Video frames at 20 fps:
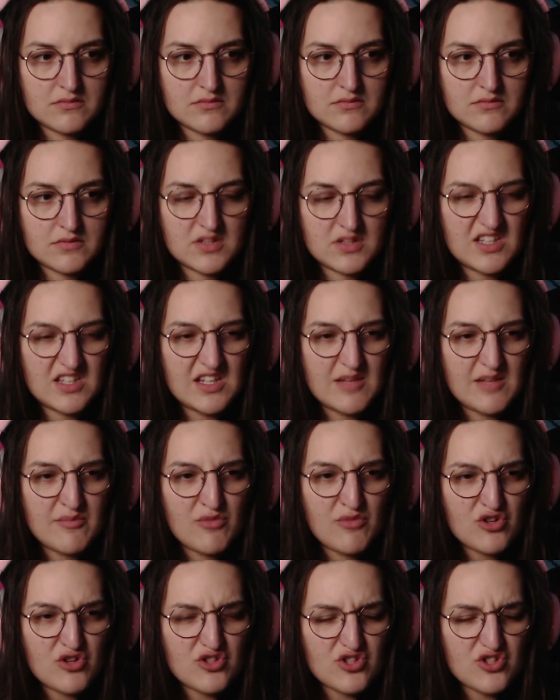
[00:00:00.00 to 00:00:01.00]
Qu'il est
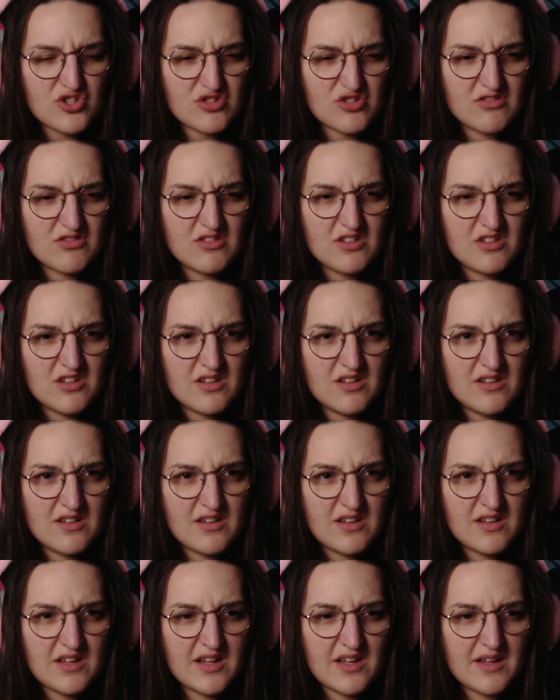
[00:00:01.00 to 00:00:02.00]
moche.
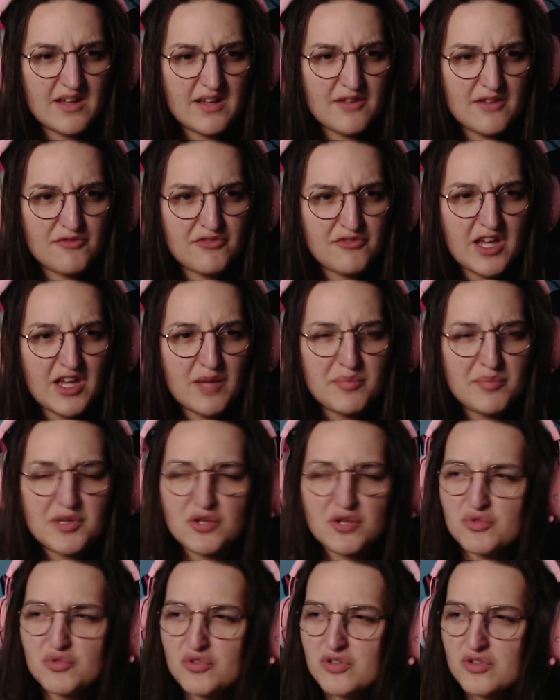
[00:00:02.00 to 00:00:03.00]
Un verre à
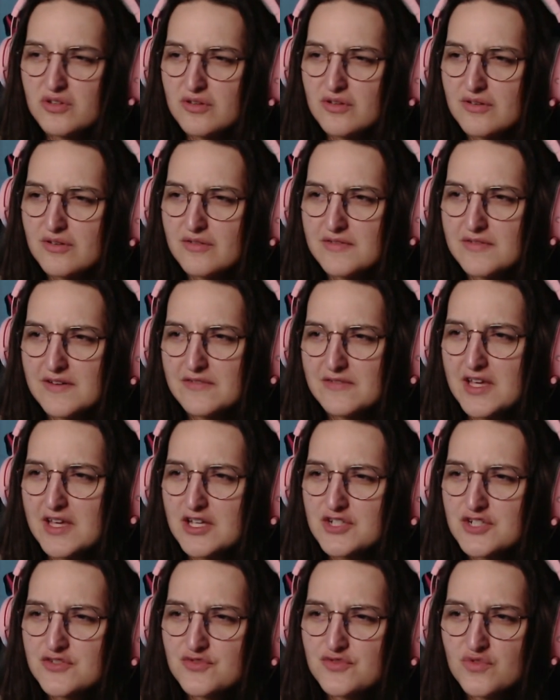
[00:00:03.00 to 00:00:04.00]
perruque. Enfin, un verre à
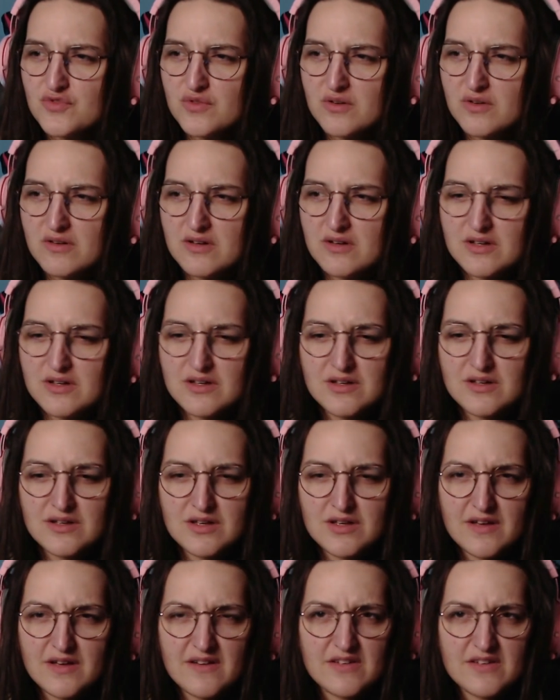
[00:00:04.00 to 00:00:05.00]
cheveux.
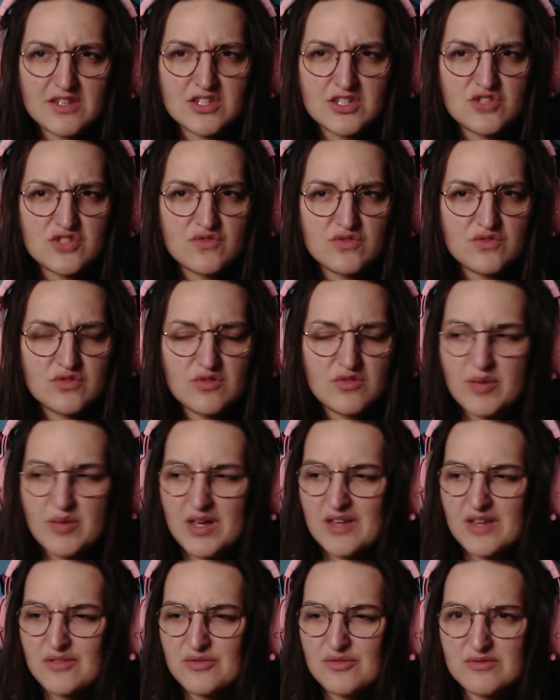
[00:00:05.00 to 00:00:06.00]
Avec des cheveux.
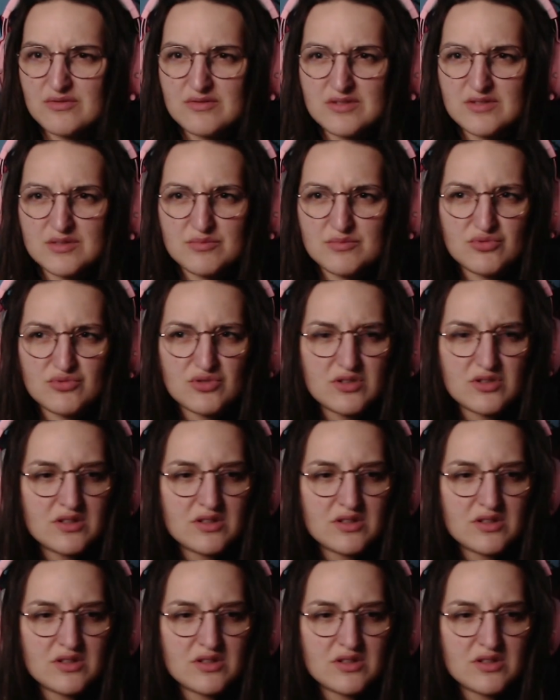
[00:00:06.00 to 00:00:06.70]
Bref. Burk.